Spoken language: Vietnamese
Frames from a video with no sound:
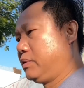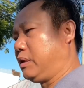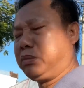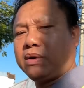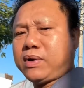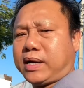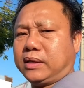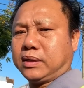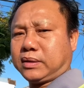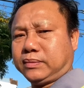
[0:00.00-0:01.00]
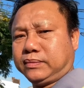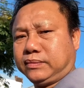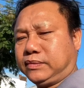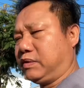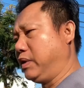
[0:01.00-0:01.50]
không cho vay được
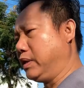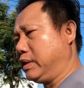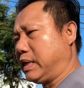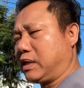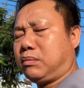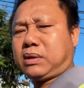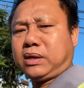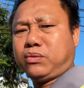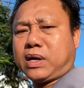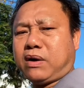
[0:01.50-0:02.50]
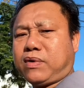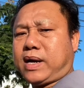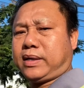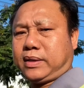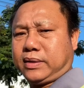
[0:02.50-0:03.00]
tại vì người dân không có nhu cầu
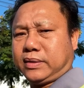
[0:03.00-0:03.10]
vay